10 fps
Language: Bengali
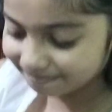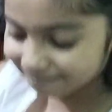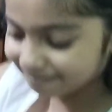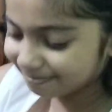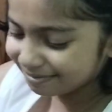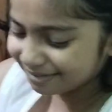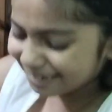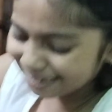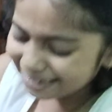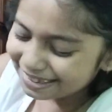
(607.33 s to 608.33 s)
দেখেছো ওর
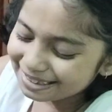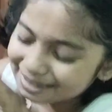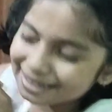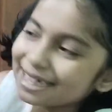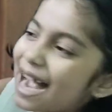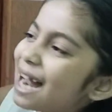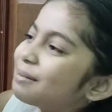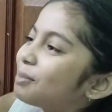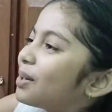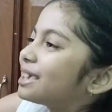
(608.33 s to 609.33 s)
কাণ্ড কারখানা স্টাডি
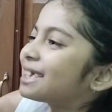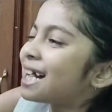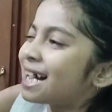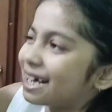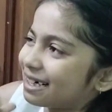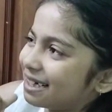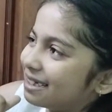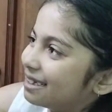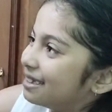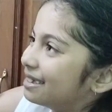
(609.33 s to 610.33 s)
টেবিলের উপর উঠে বসে পড়েছে